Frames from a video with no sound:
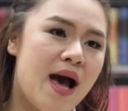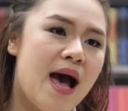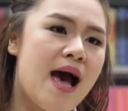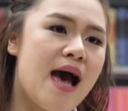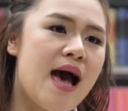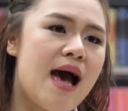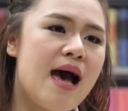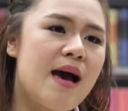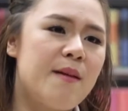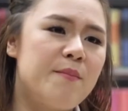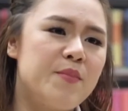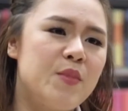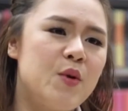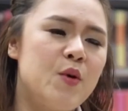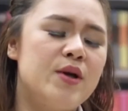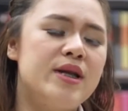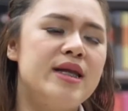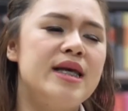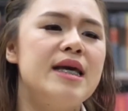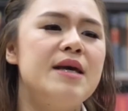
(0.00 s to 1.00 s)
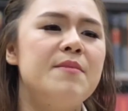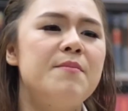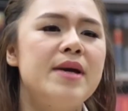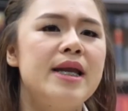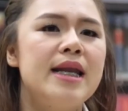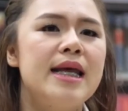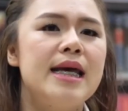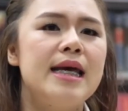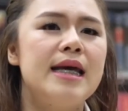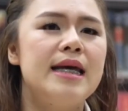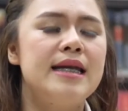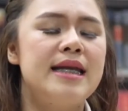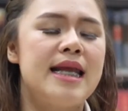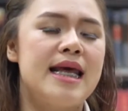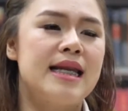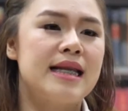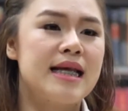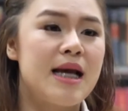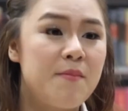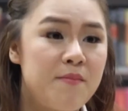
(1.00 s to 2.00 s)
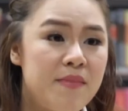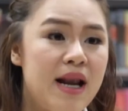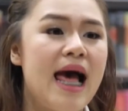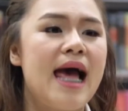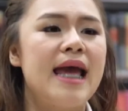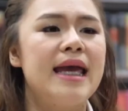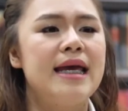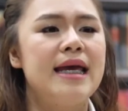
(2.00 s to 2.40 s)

ภาพโดยที่ไม่ได้เน้นกำไร